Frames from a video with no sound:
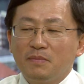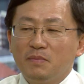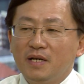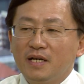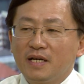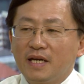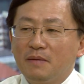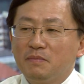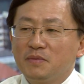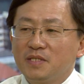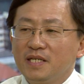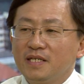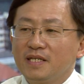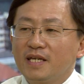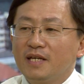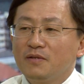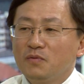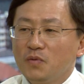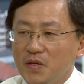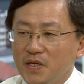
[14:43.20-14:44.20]
ơn MC
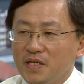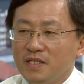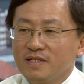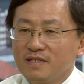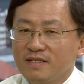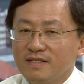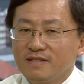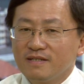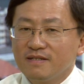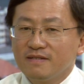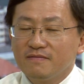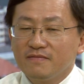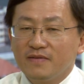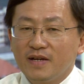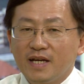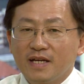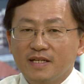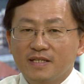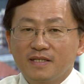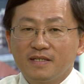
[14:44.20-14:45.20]
Khánh Huyền
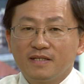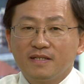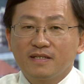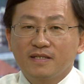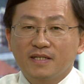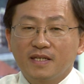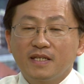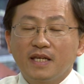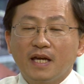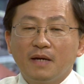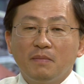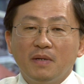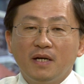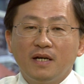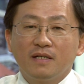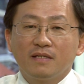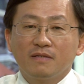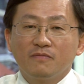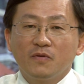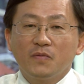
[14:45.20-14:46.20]
và kính cảm
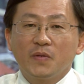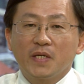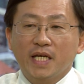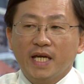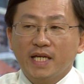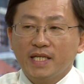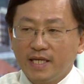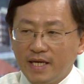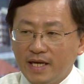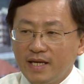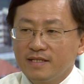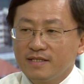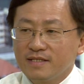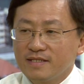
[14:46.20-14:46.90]
ơn quý vị khán giả.